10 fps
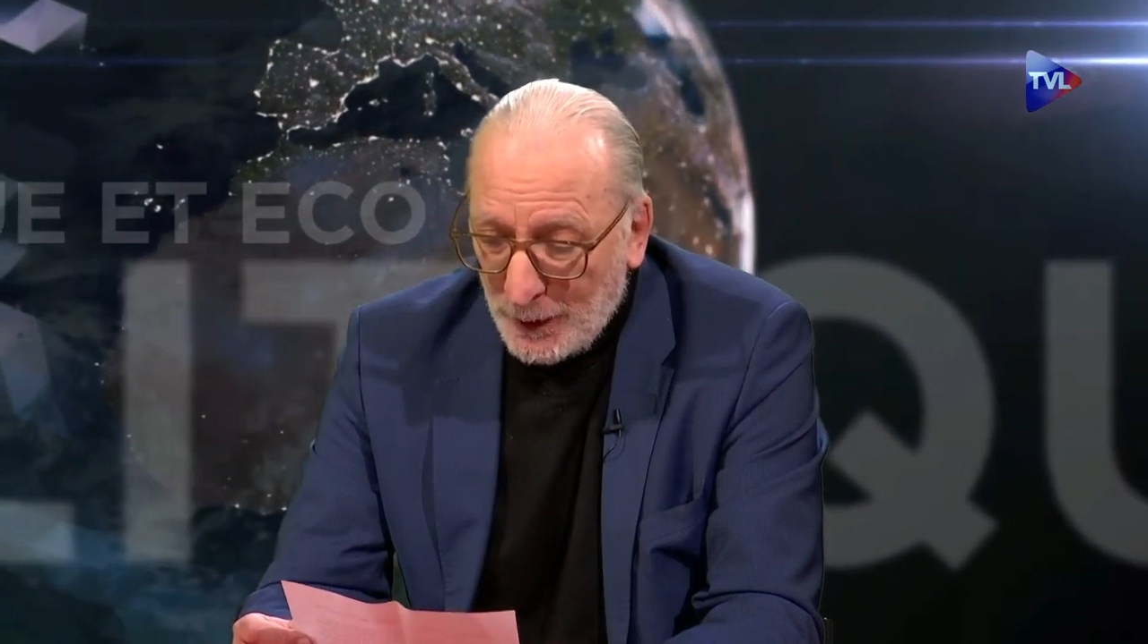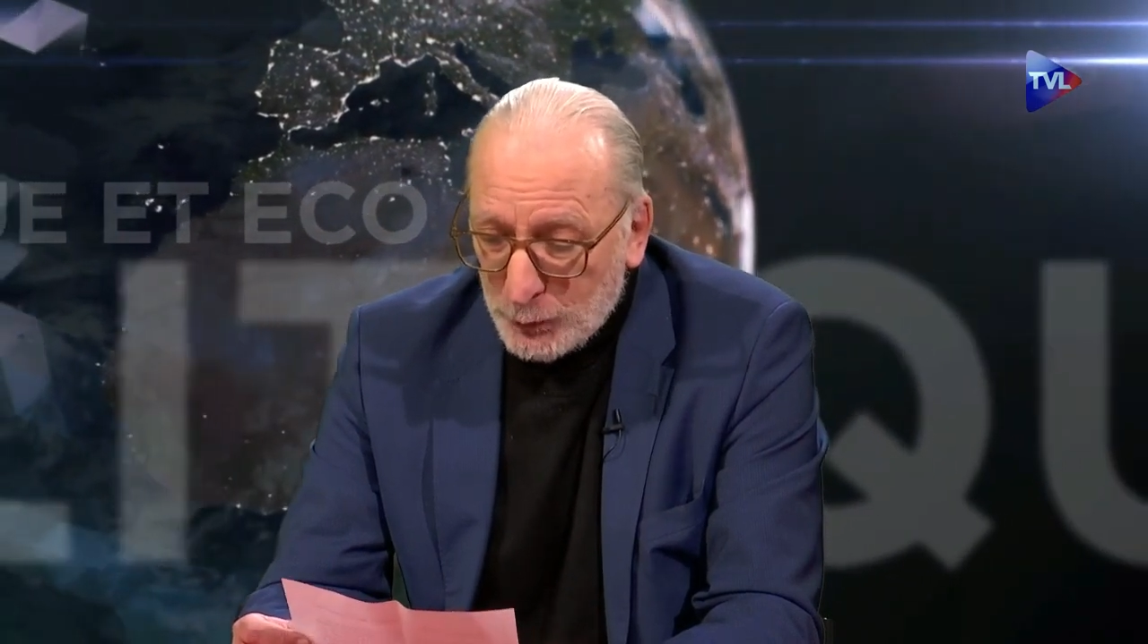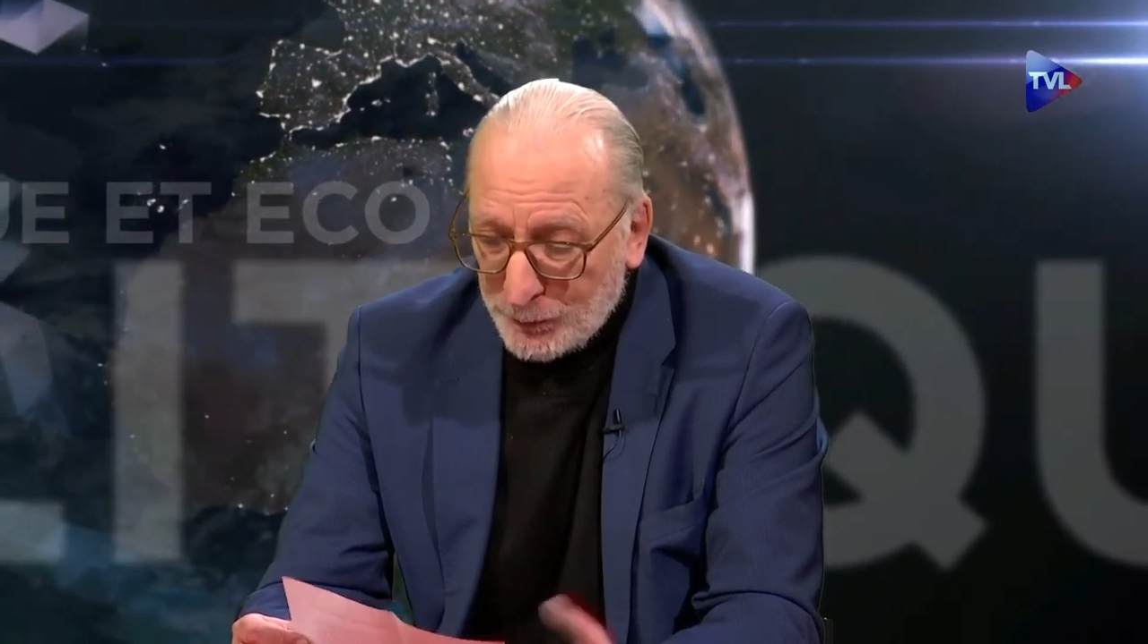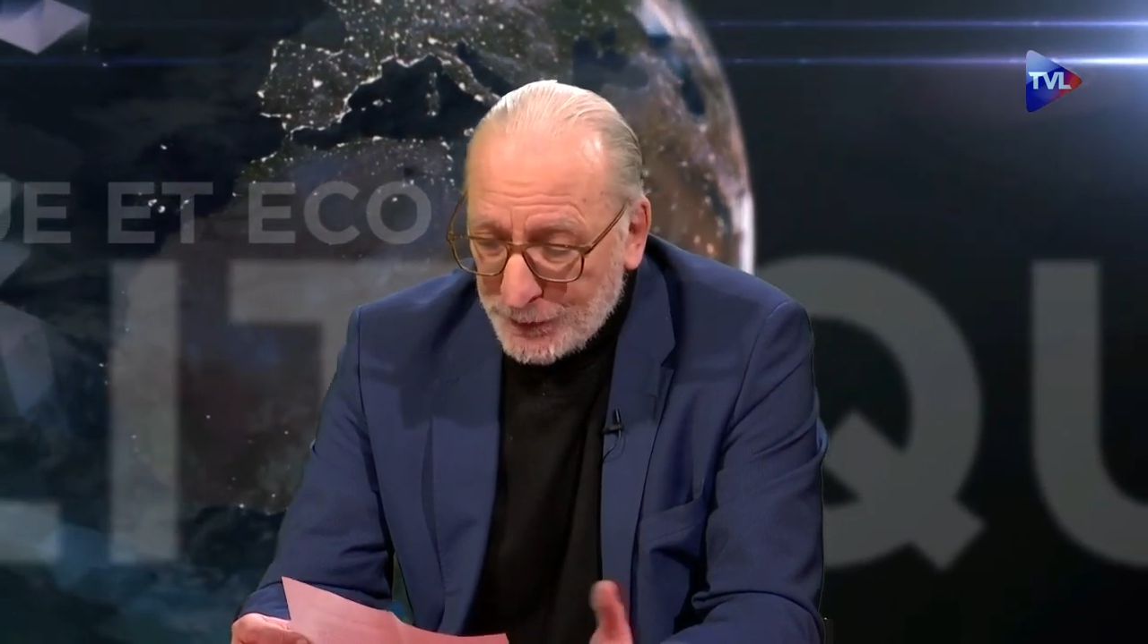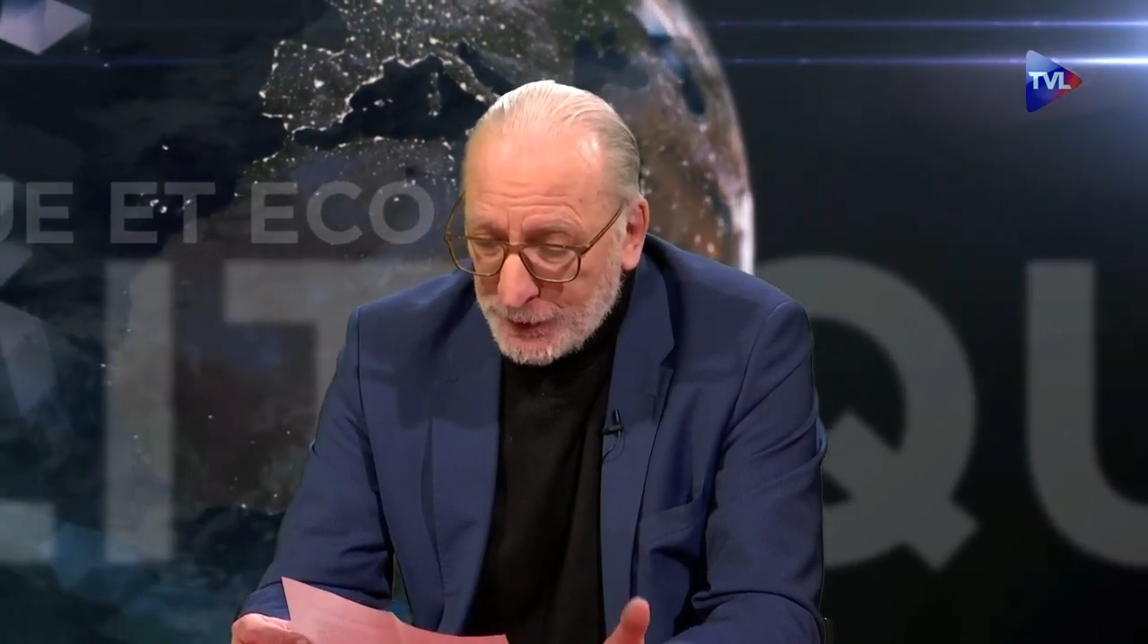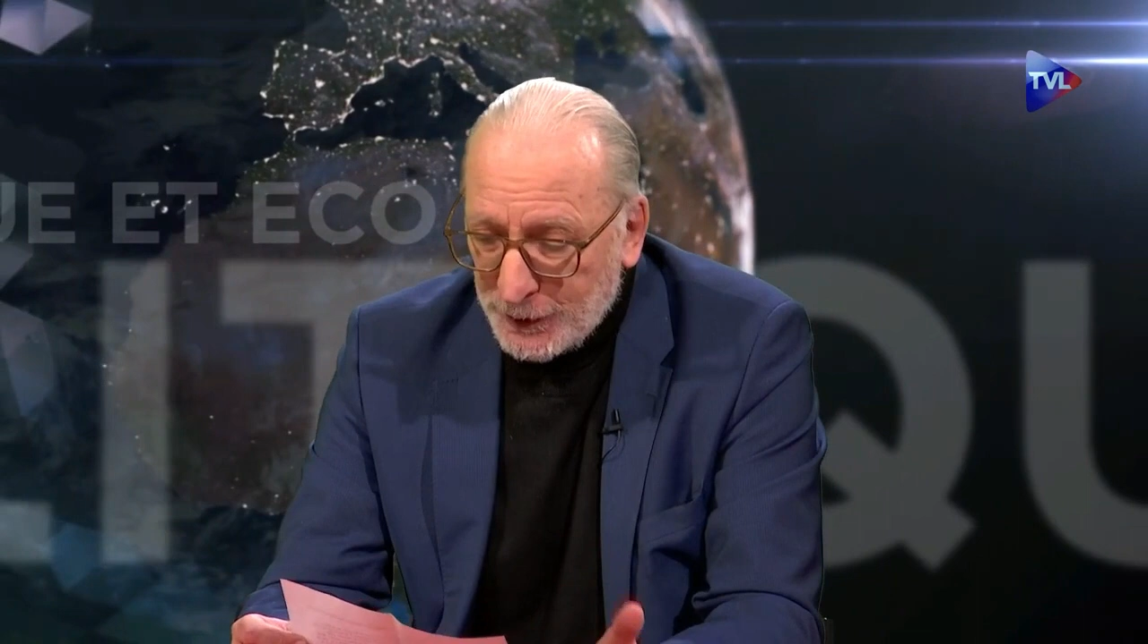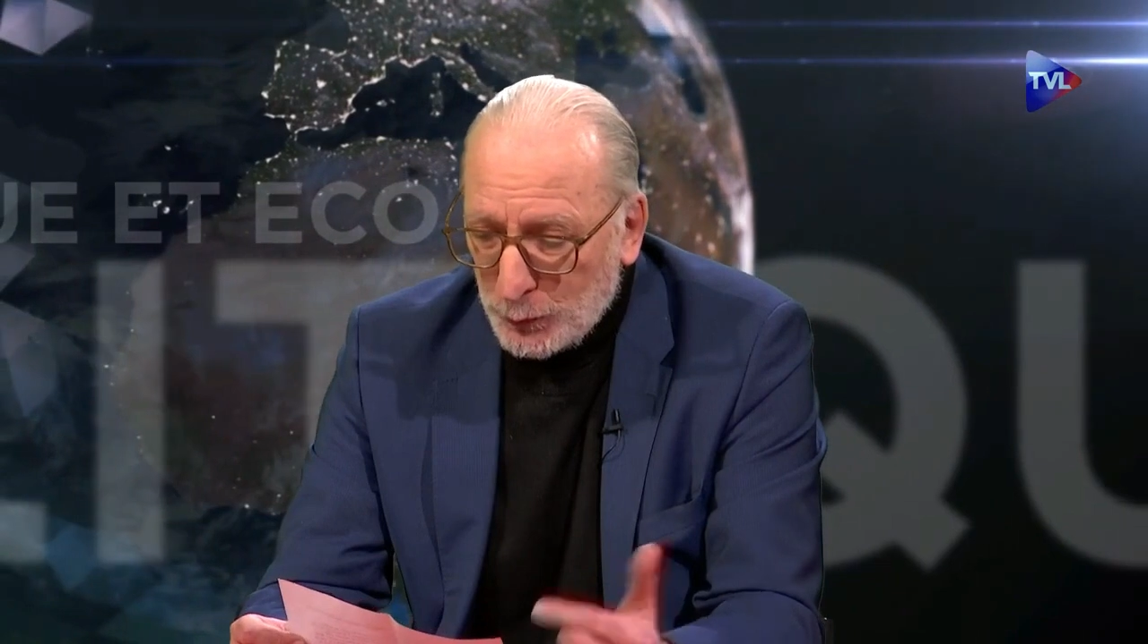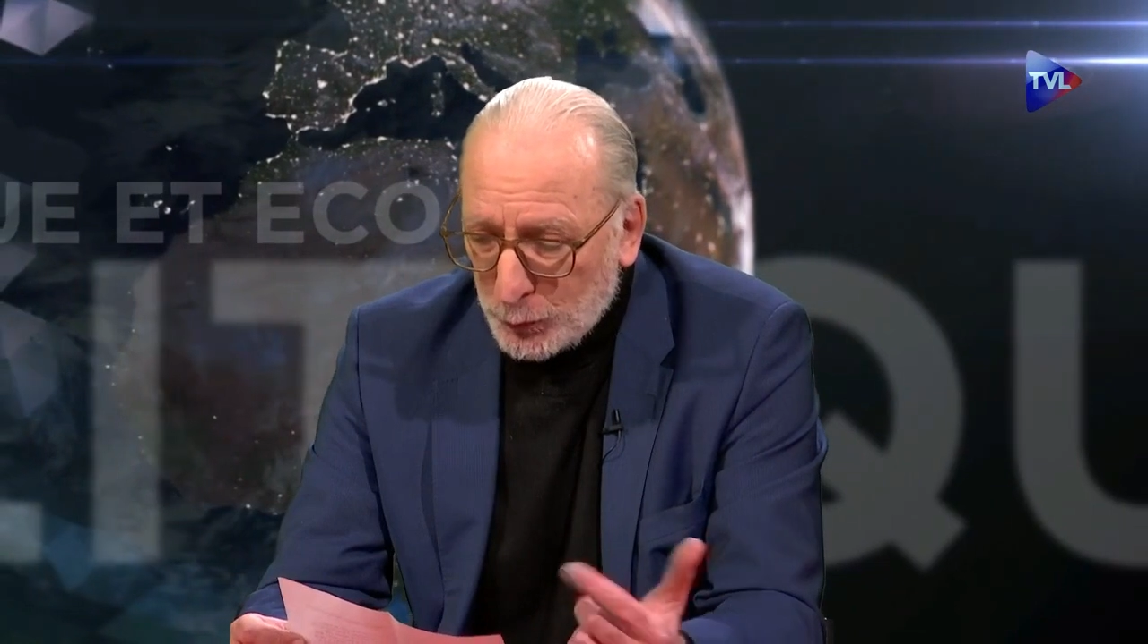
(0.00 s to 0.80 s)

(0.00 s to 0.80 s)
grades d'officier,